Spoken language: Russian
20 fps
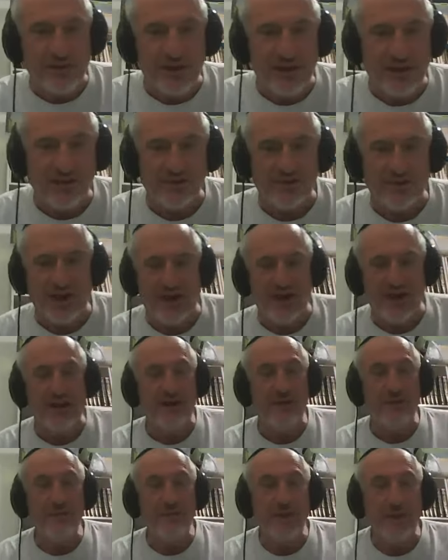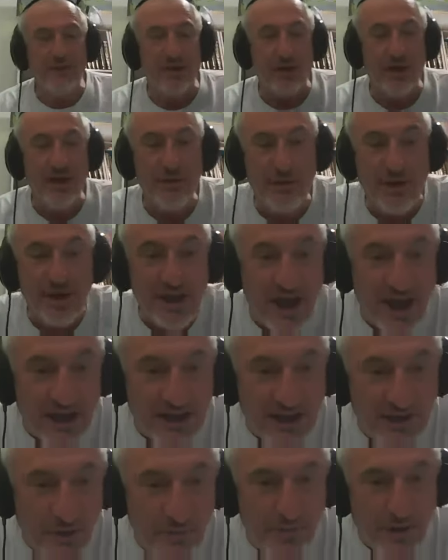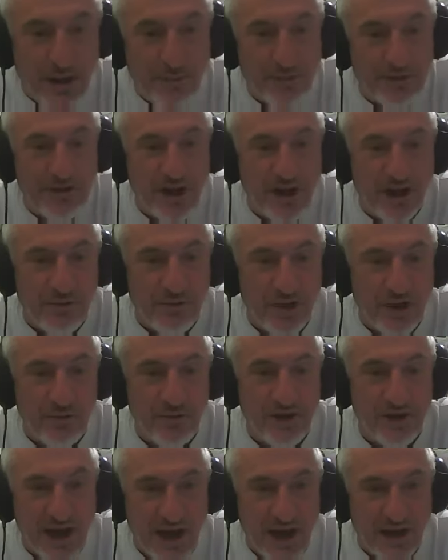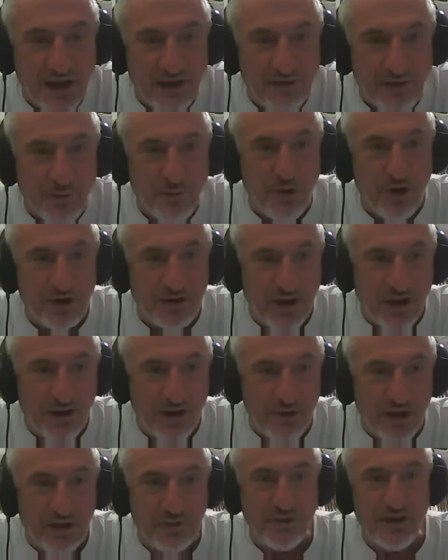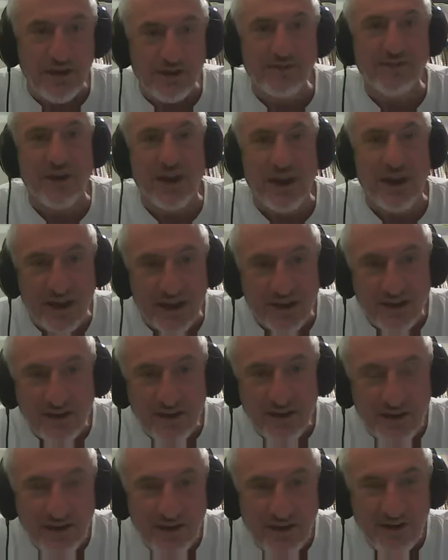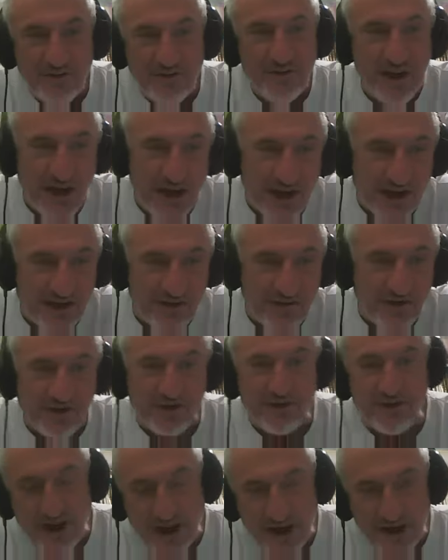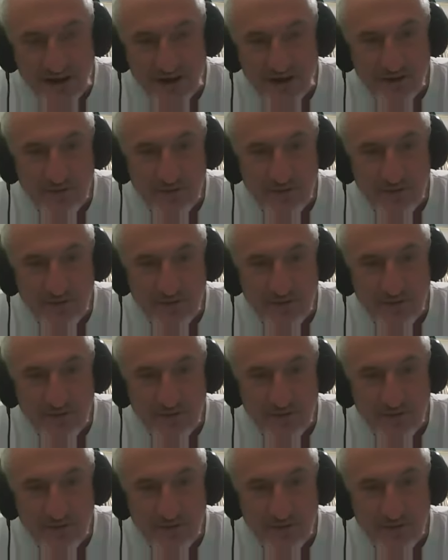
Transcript: как Израиль. Его имя Якова, папа дал ему имя Яков, а Бог дал ему имя Израиль. Яков Израиль.